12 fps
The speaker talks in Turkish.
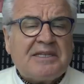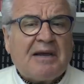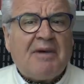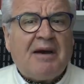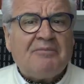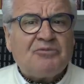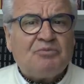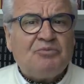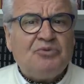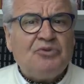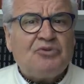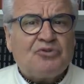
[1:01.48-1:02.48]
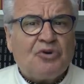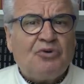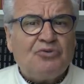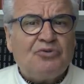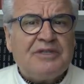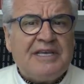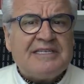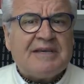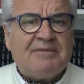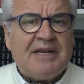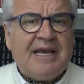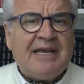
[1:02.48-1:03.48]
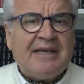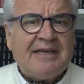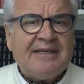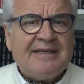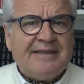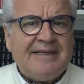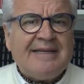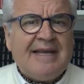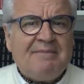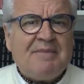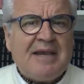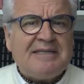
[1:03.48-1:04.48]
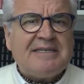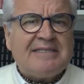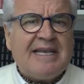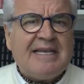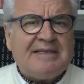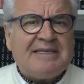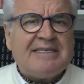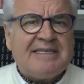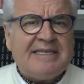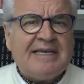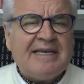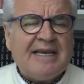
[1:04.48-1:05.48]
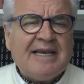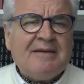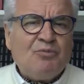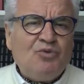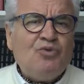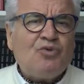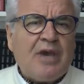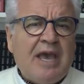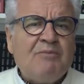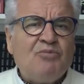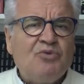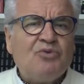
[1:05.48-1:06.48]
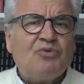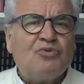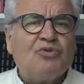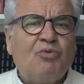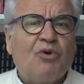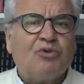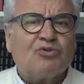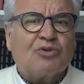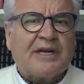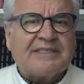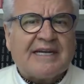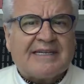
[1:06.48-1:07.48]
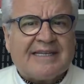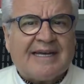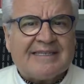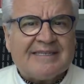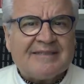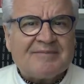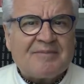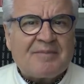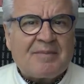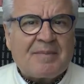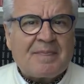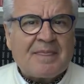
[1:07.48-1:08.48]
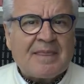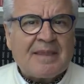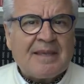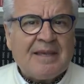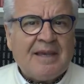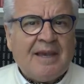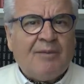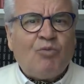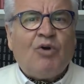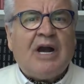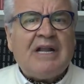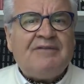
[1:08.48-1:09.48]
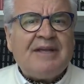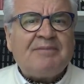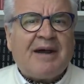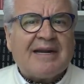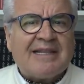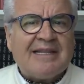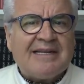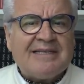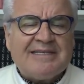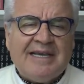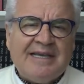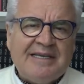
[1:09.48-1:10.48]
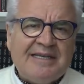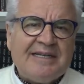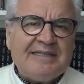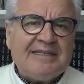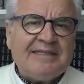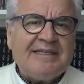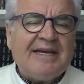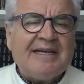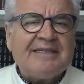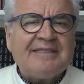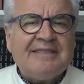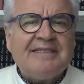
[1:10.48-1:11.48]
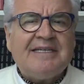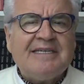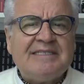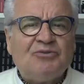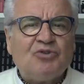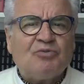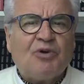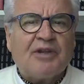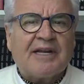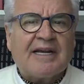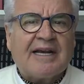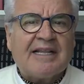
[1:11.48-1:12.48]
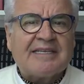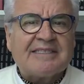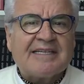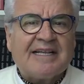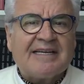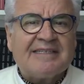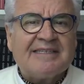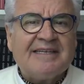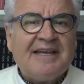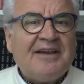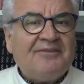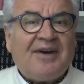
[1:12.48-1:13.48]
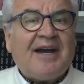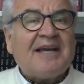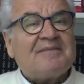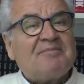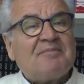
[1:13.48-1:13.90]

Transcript: tamam büyük çoğunluğu değilse bile yine mecliste ikisi büyük en büyük grubu oluşturacaklardı. Muhalefet partileri ise yine diğer ikinci grup olarak kalacaklardı. Fakat